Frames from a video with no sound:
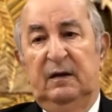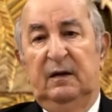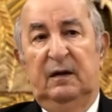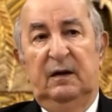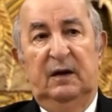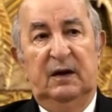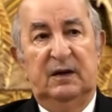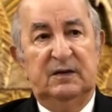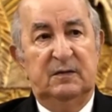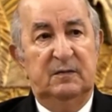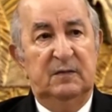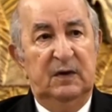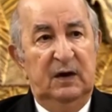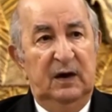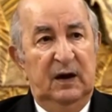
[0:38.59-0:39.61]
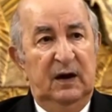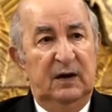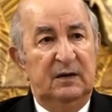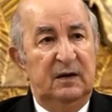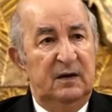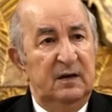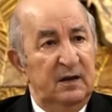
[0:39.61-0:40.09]
لازم اعاده
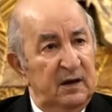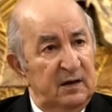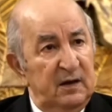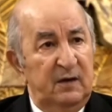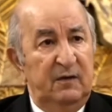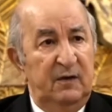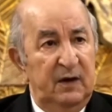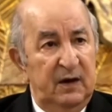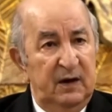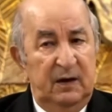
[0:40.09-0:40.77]
النظر فيها لو